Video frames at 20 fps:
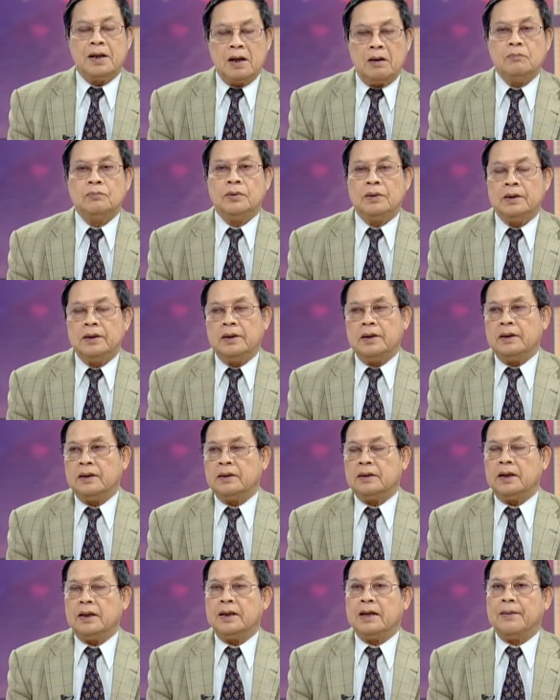không
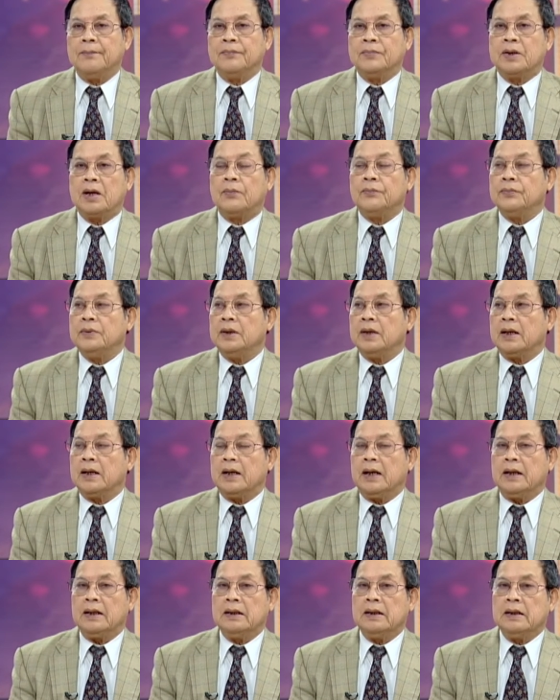thì nằm trong những
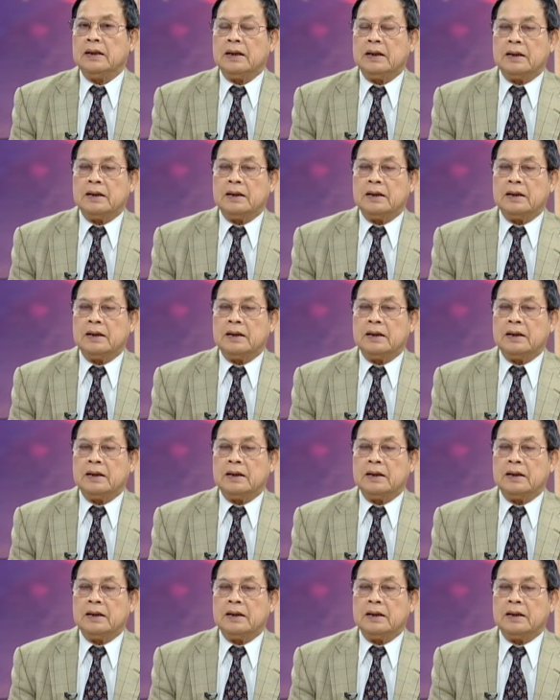cái